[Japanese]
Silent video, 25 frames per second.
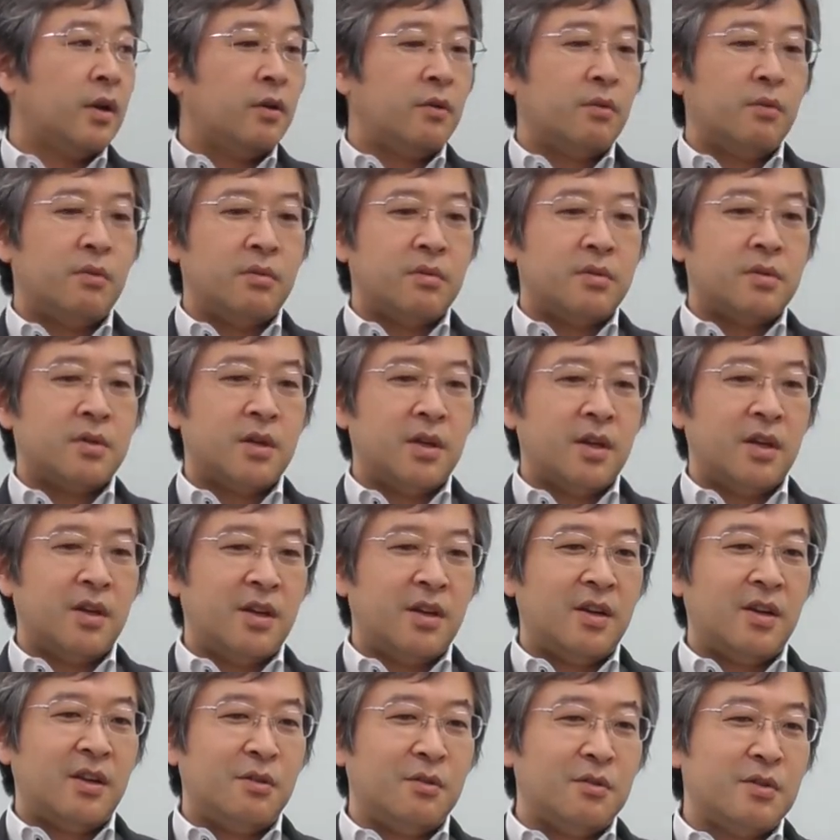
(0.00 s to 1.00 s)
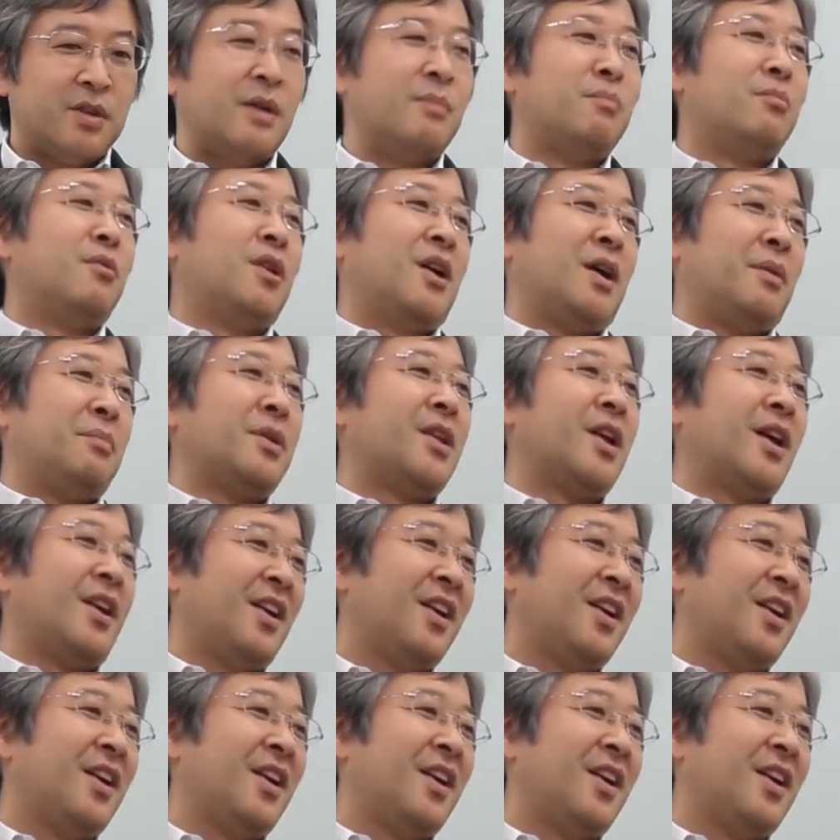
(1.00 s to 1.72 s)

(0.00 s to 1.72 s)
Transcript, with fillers: 行政の専門家みたい